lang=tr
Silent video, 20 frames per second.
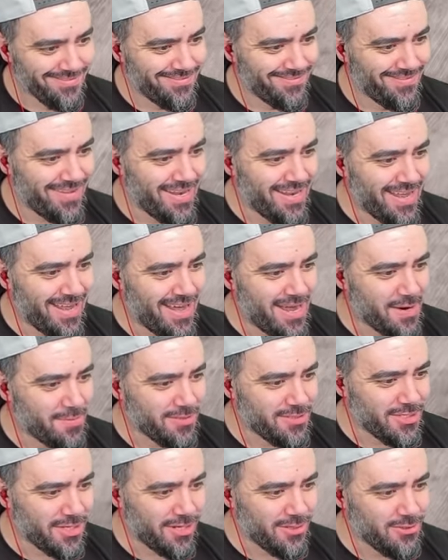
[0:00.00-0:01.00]
Vallahi araba
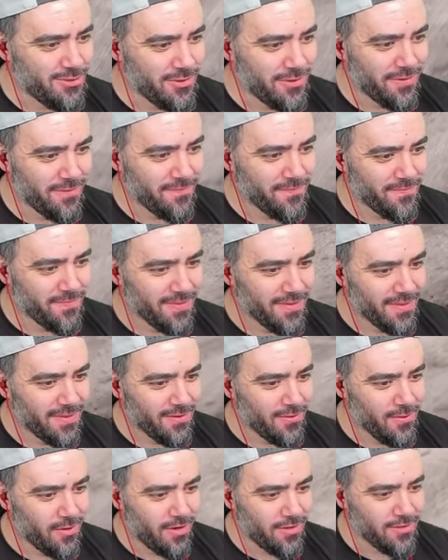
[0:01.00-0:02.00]
çalışıyor. Oh,
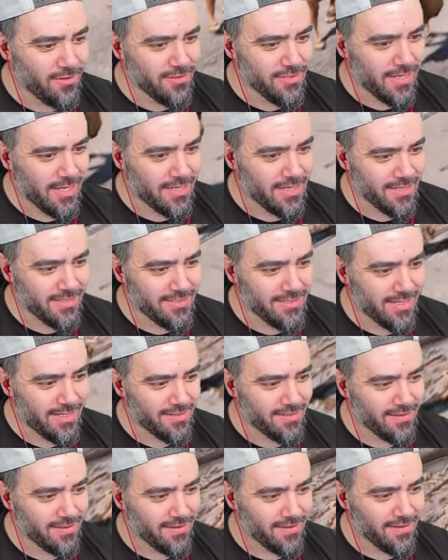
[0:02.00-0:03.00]
oh. Gördünüz arkadaşlar.
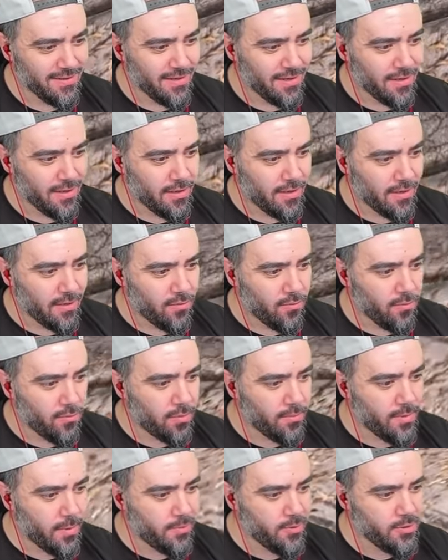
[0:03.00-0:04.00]

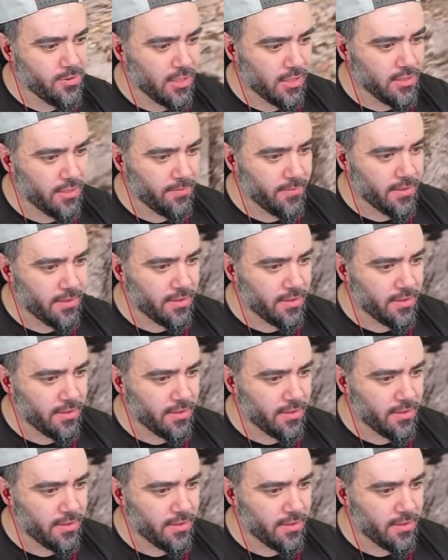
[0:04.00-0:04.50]
Oğlum yapıştı adamlar.